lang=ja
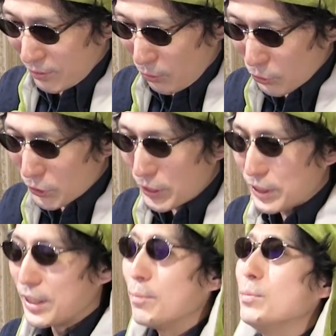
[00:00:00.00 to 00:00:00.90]
今年
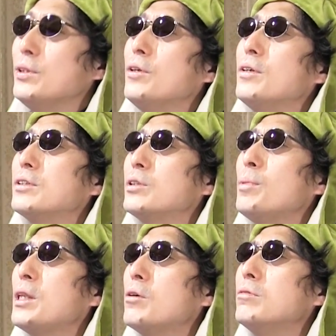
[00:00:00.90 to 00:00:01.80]
1年分の
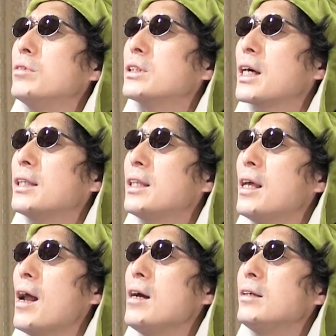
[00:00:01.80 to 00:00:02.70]
全ての運を使っ
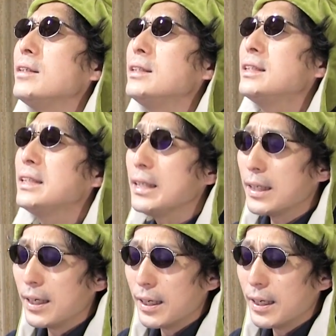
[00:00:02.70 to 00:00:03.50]
てランク随